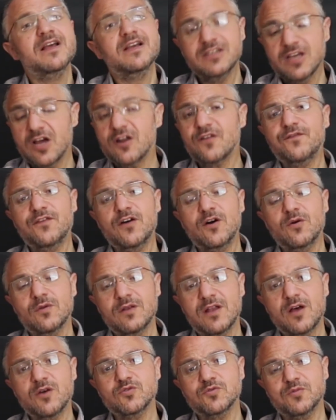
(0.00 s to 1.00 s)
يرفع
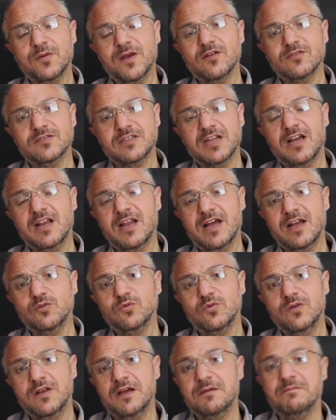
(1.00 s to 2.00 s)
الله سبحانه وتعالى
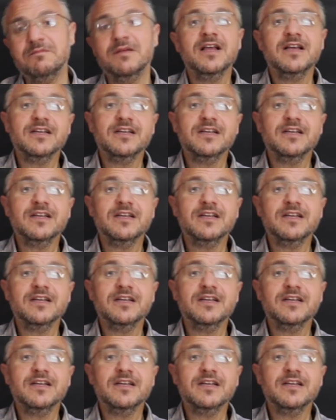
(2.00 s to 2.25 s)
عنه الهم